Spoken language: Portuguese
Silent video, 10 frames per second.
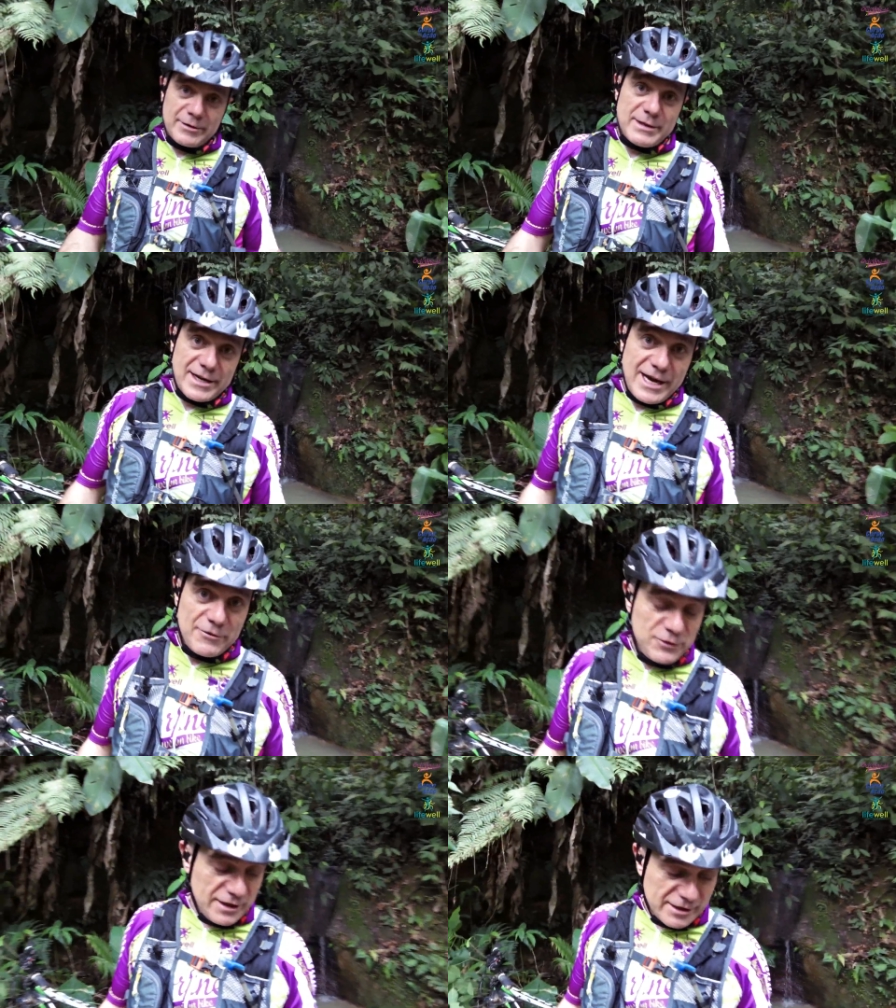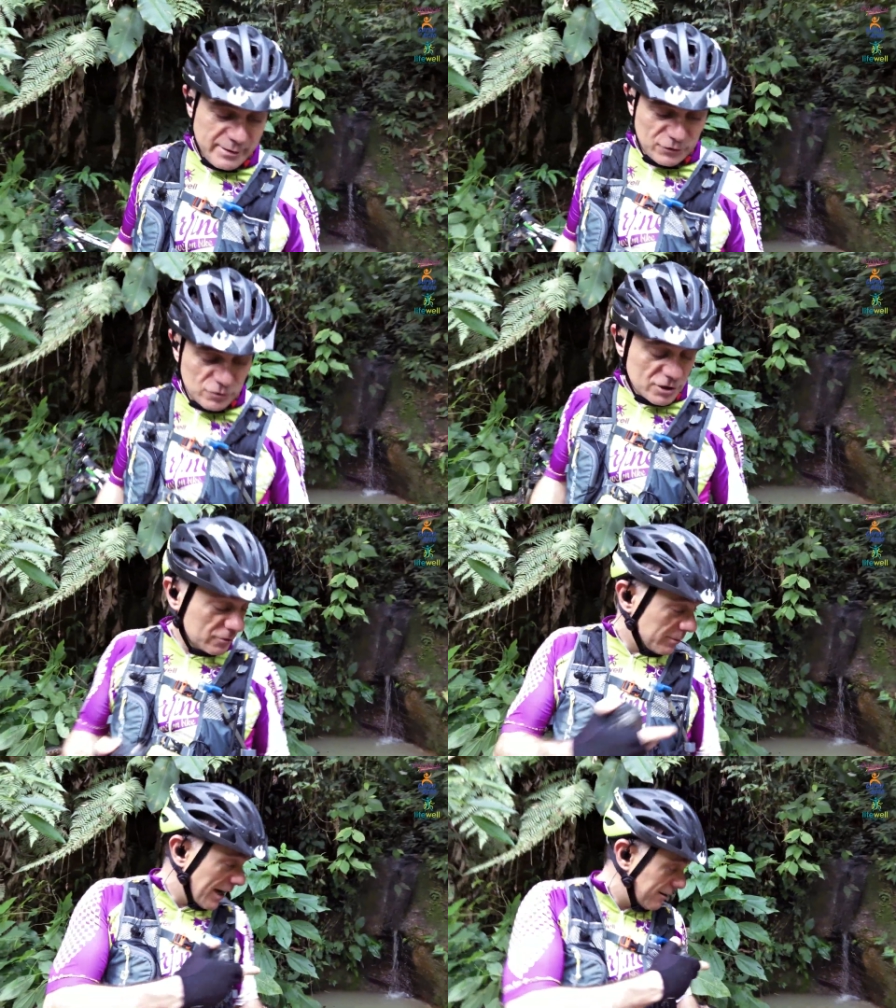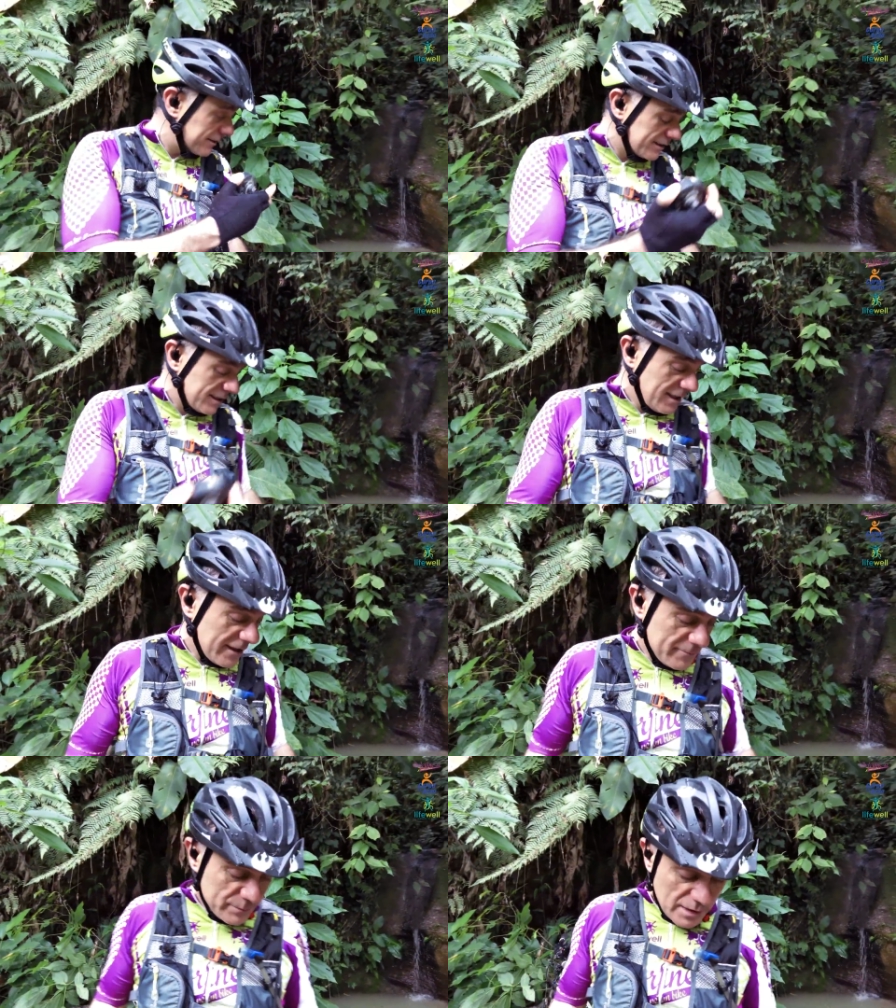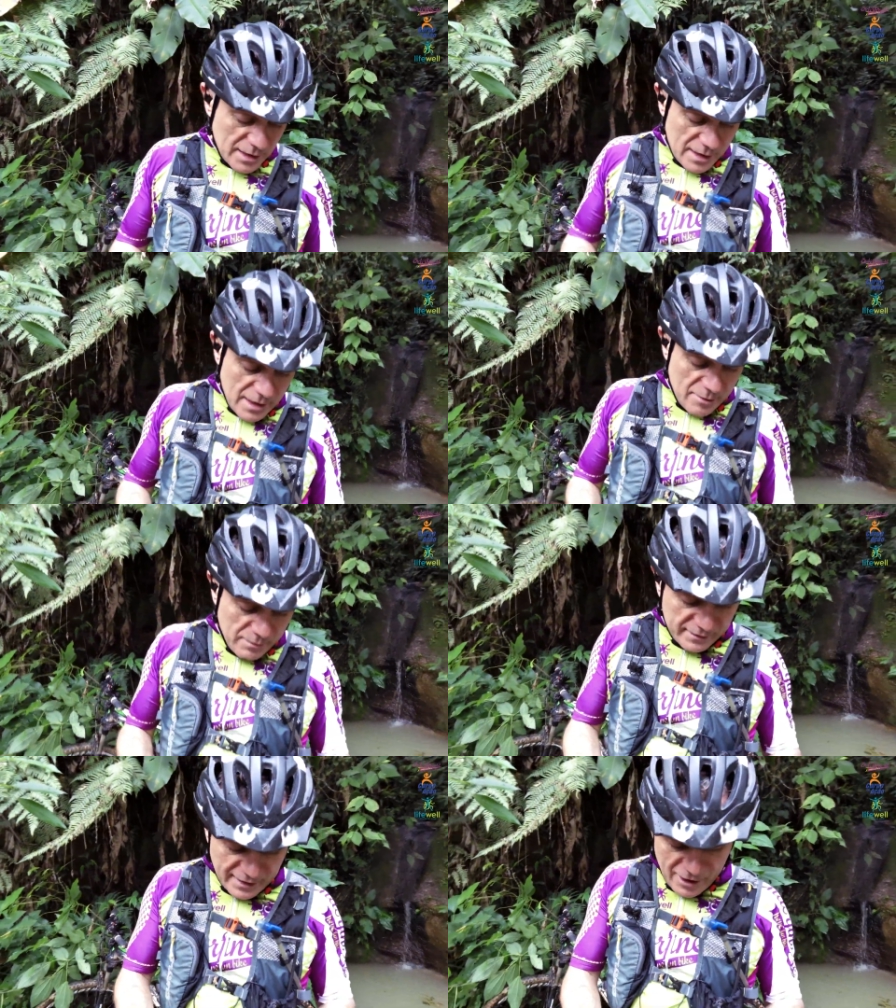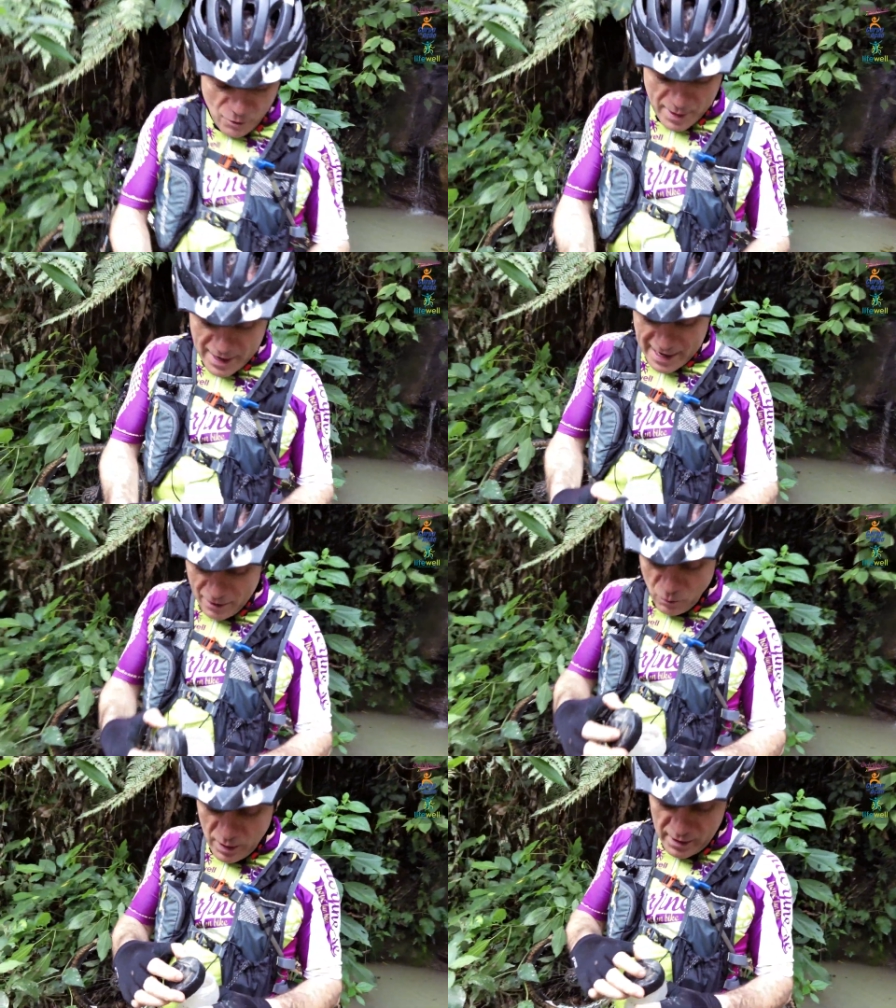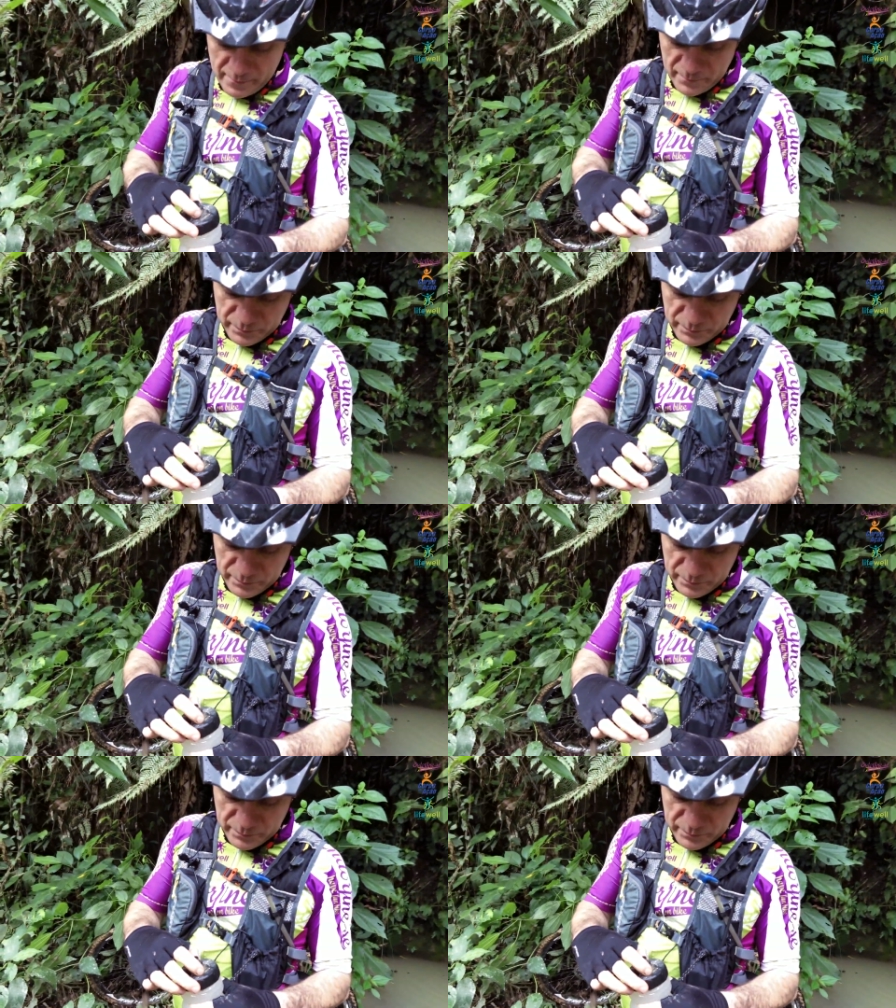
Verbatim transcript: da minha garrafinha estar tá bem suja do barro, da trilha, mas ela é uma água